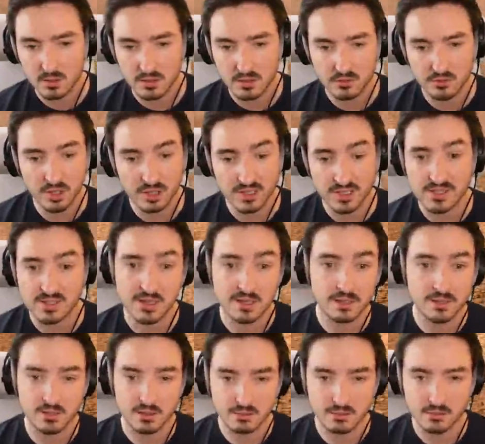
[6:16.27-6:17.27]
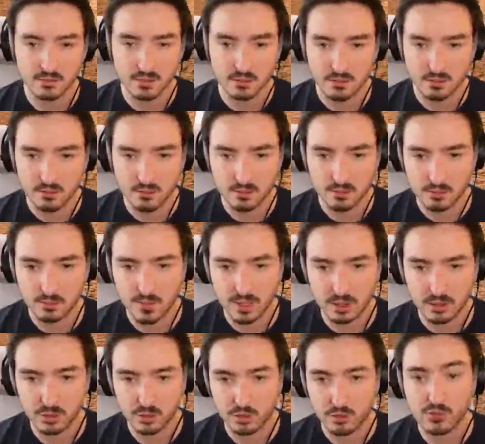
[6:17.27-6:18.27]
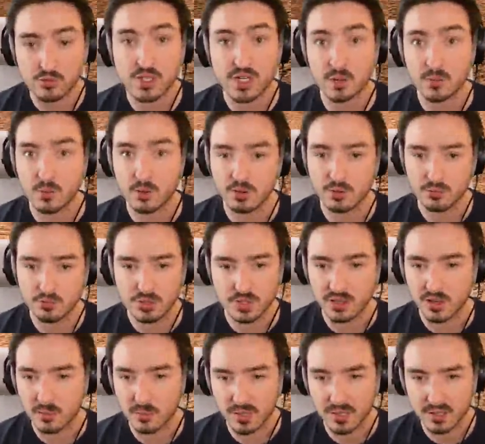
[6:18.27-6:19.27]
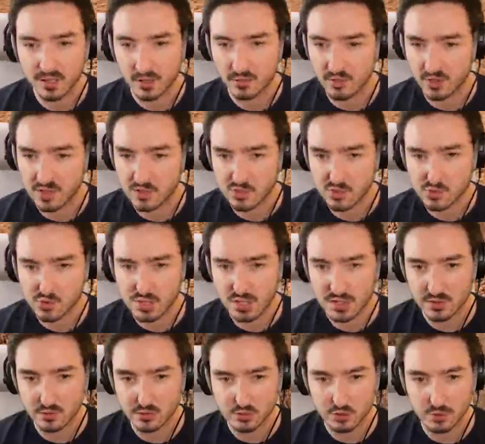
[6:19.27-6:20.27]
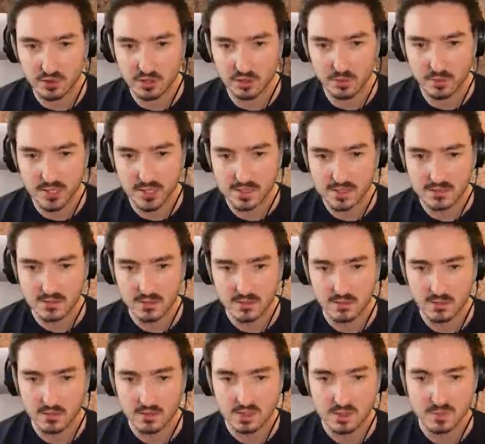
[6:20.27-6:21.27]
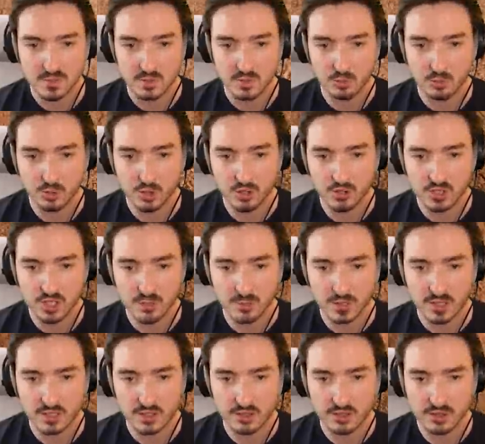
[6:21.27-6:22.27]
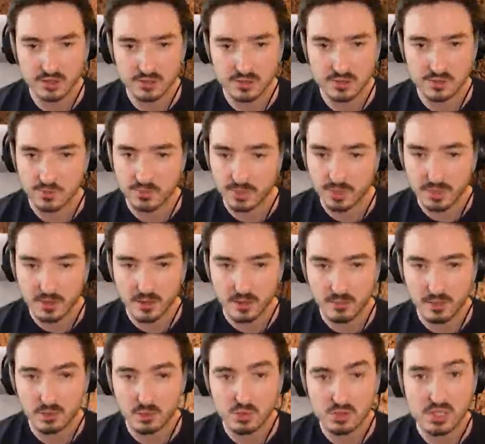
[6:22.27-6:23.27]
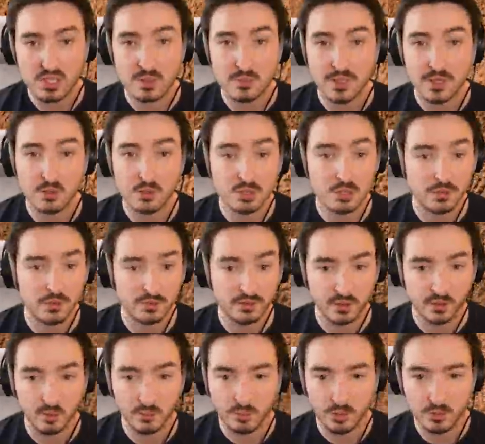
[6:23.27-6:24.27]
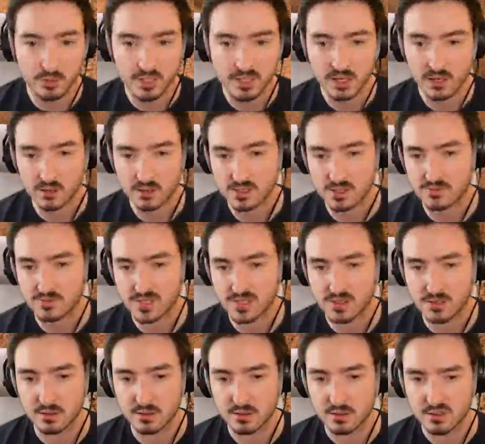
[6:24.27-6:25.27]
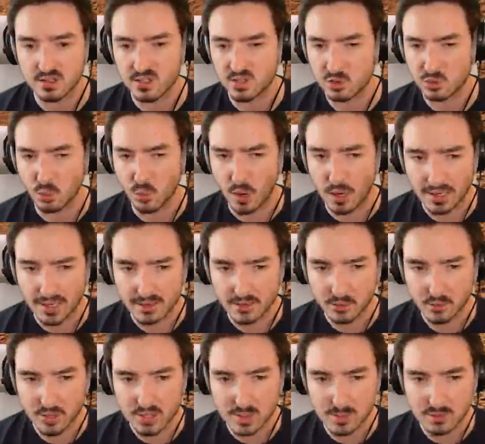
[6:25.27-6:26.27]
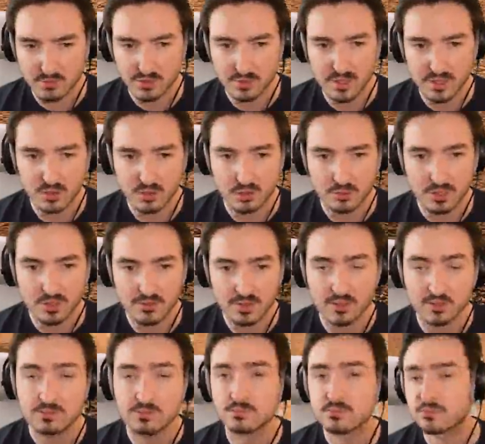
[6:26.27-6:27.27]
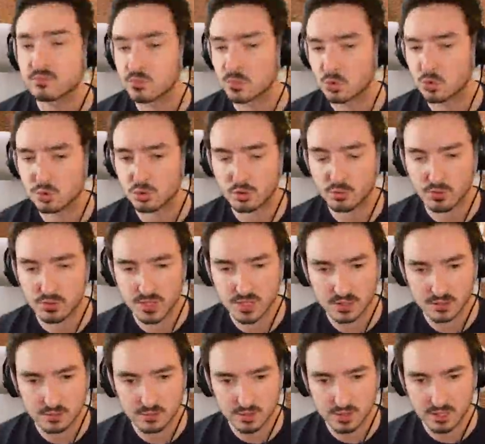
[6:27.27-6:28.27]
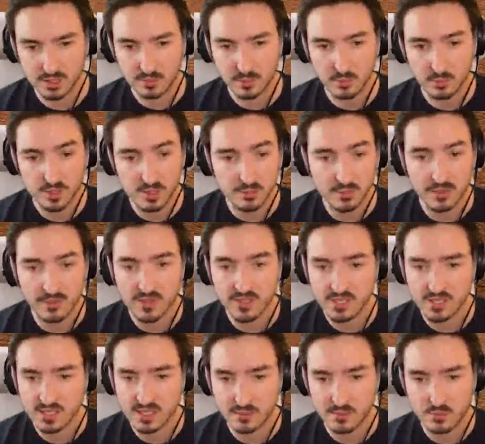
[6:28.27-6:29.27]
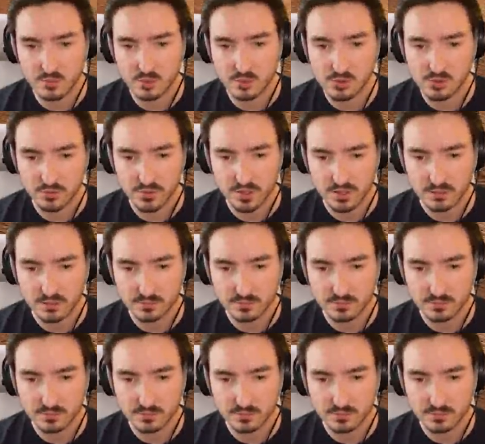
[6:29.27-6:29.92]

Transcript: voire des années, bah, quand vous allez reprendre, vous allez avoir plein de réflexes musculaires qui vont se remettre en place. Et puis au moment quand j'ai repris le dirt, bah, tout ce qui était manual, j'avais vraiment pas oublié, alors que ça faisait 3-4 euh, ans que j'avais pas fait de manual dans ma vie. Donc autant vous dire que j'avais pas oublié, bah c'est la même chose en fait.